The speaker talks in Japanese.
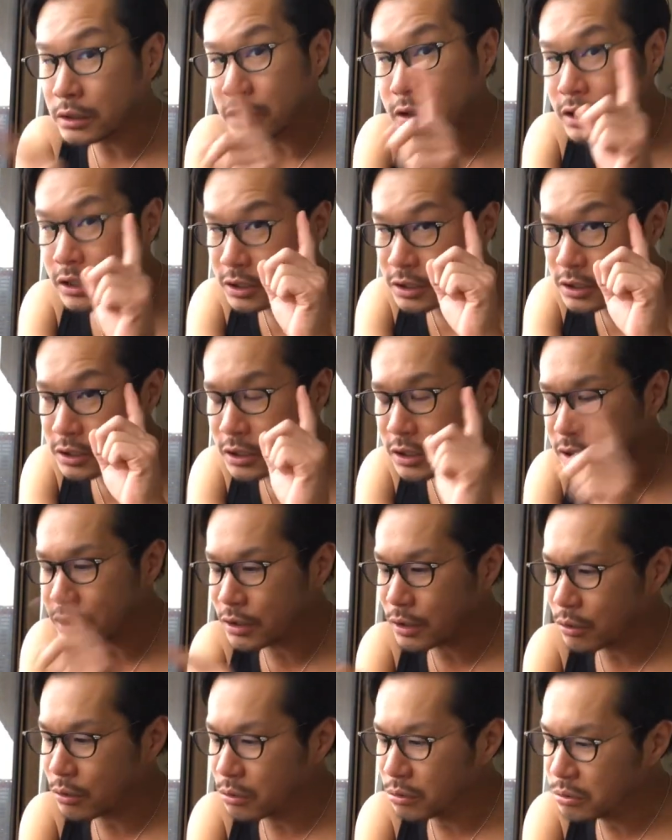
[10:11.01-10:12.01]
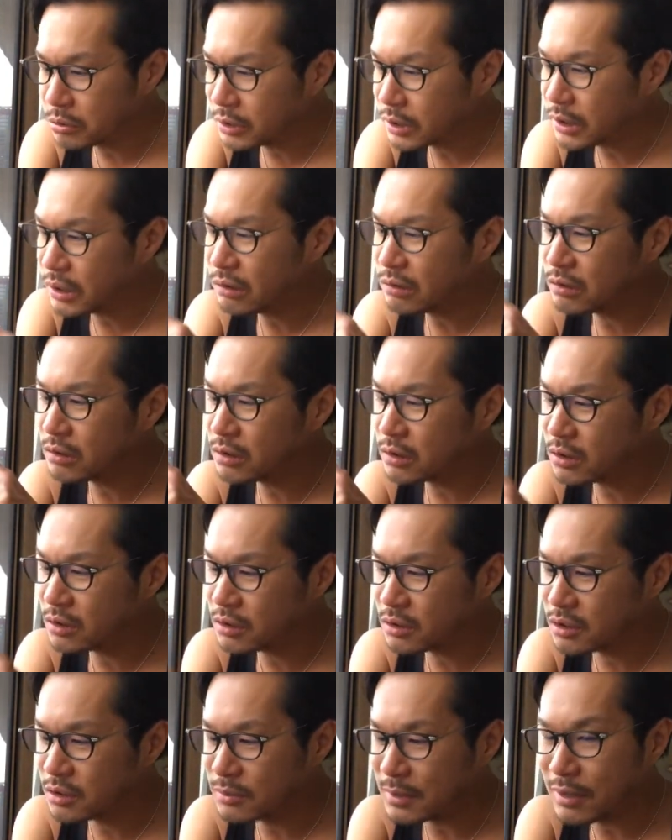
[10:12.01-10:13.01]
精神的には工程をぐる
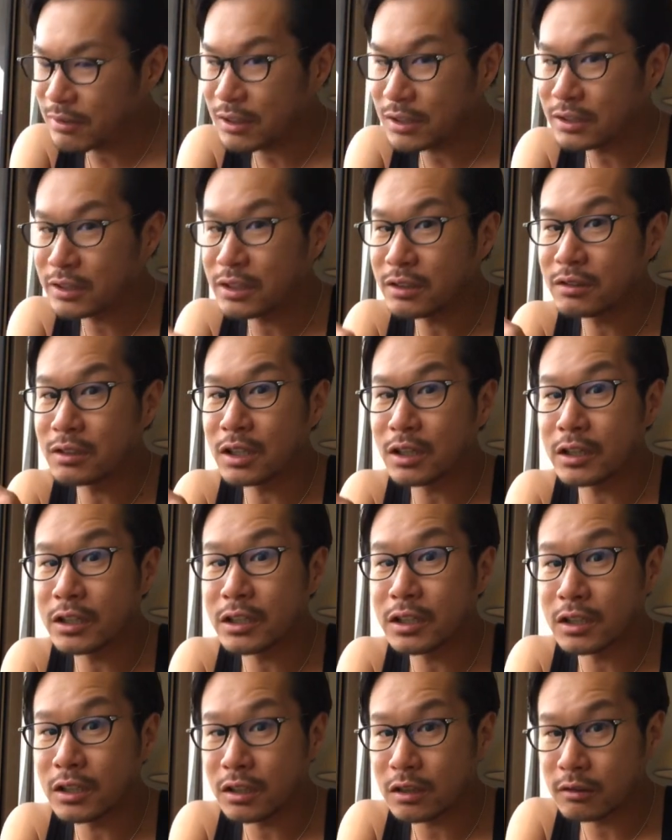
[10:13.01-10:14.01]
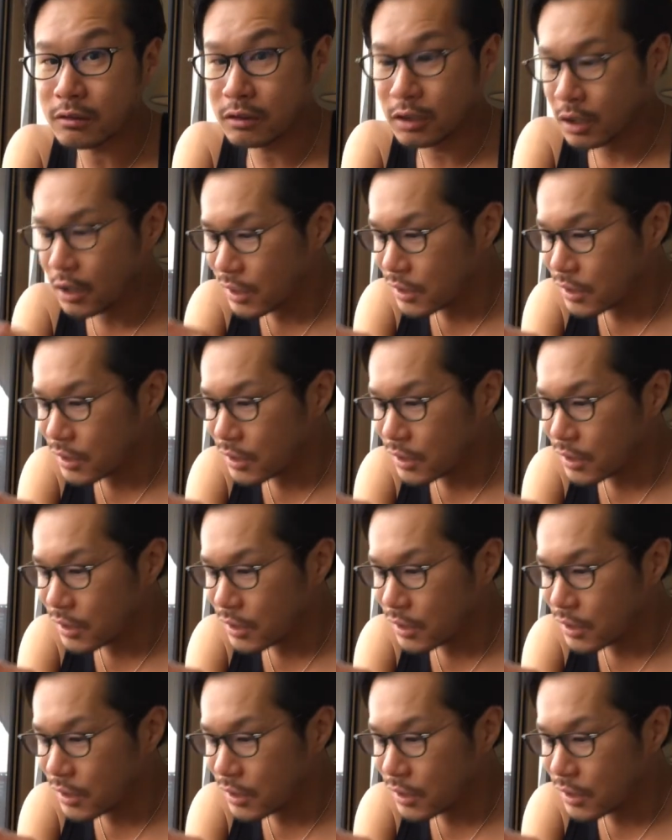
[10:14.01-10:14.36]
ぐる回ってるだけでなく